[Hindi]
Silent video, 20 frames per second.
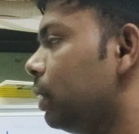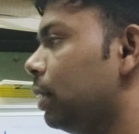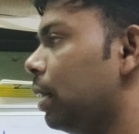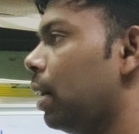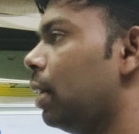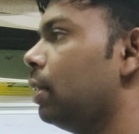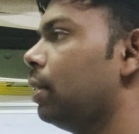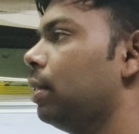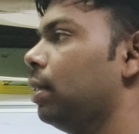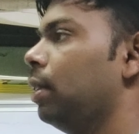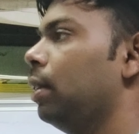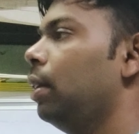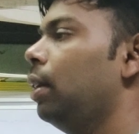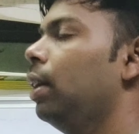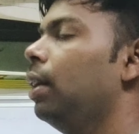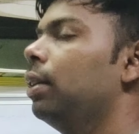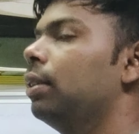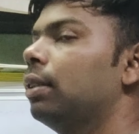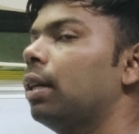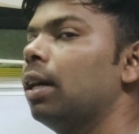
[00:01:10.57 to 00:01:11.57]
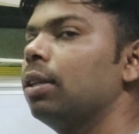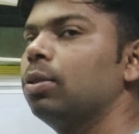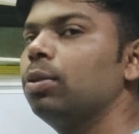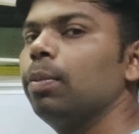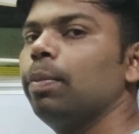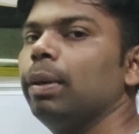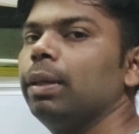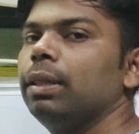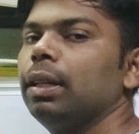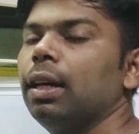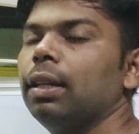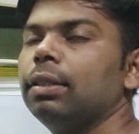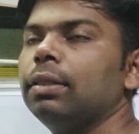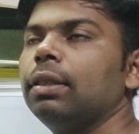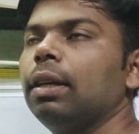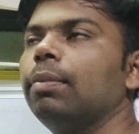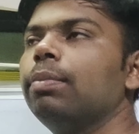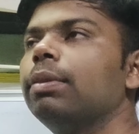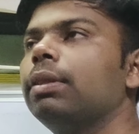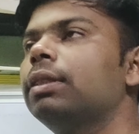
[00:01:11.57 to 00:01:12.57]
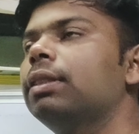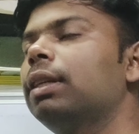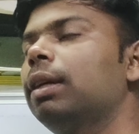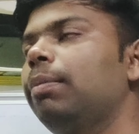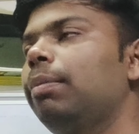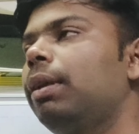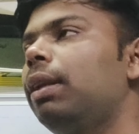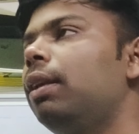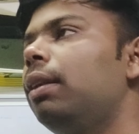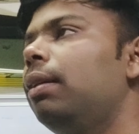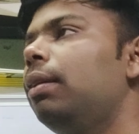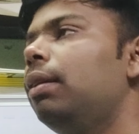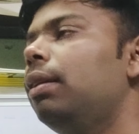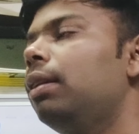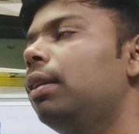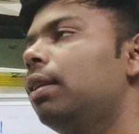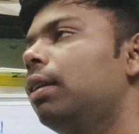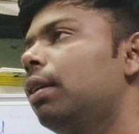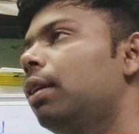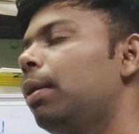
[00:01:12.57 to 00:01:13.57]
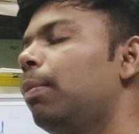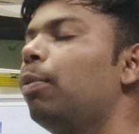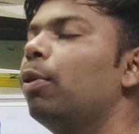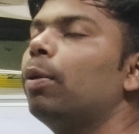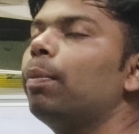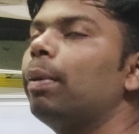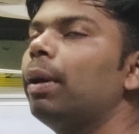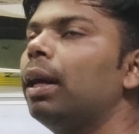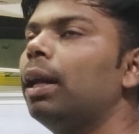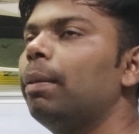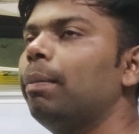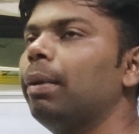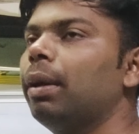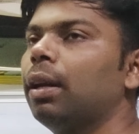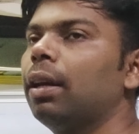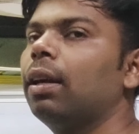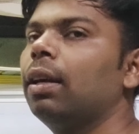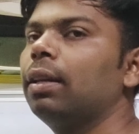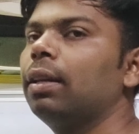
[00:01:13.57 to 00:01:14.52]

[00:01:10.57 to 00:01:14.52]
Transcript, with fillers: पचास सात सौ पचास सब सिविल रिपोर्ट पे डिपेंड